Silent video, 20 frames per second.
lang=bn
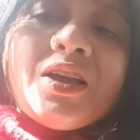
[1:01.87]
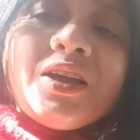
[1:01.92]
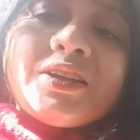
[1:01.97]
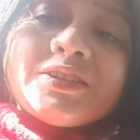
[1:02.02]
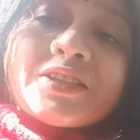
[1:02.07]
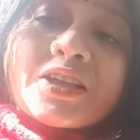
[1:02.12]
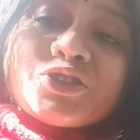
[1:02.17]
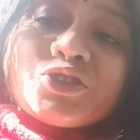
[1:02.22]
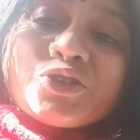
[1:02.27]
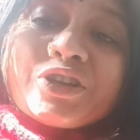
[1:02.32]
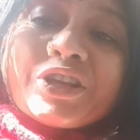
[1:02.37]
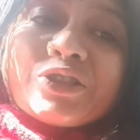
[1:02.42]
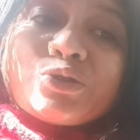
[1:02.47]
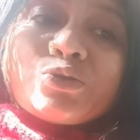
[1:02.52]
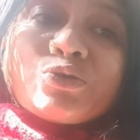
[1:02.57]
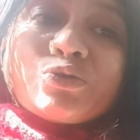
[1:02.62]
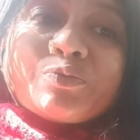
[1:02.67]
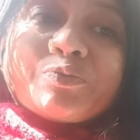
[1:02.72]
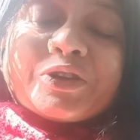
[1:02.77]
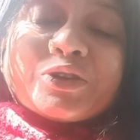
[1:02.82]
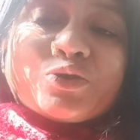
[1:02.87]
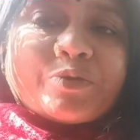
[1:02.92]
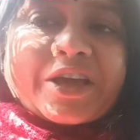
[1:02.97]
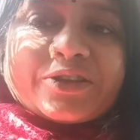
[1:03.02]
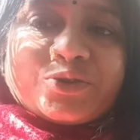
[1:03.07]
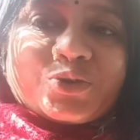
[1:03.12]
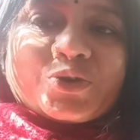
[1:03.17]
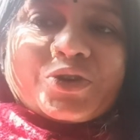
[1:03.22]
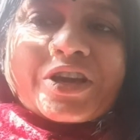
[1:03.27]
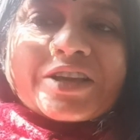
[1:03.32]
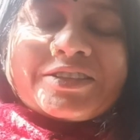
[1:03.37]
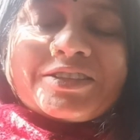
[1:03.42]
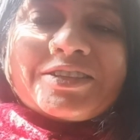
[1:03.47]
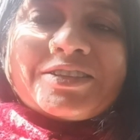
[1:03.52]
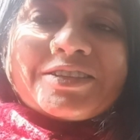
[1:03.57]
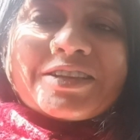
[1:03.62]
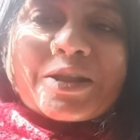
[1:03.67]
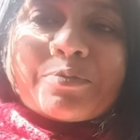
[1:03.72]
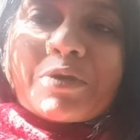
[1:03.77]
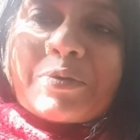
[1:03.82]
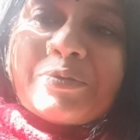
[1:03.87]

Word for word: তার জন্য তো একটু ব্যস্তই আছি সেরকমভাবে